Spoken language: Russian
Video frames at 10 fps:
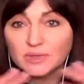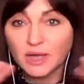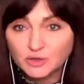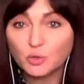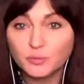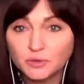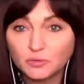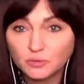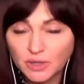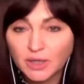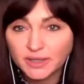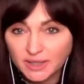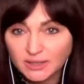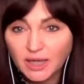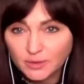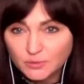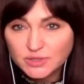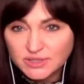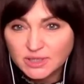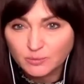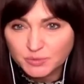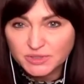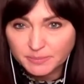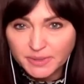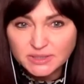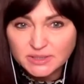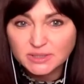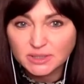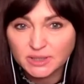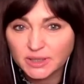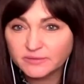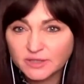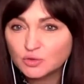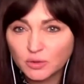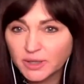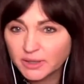особенную, да, региональную систему безопасности. Ну, это вообще,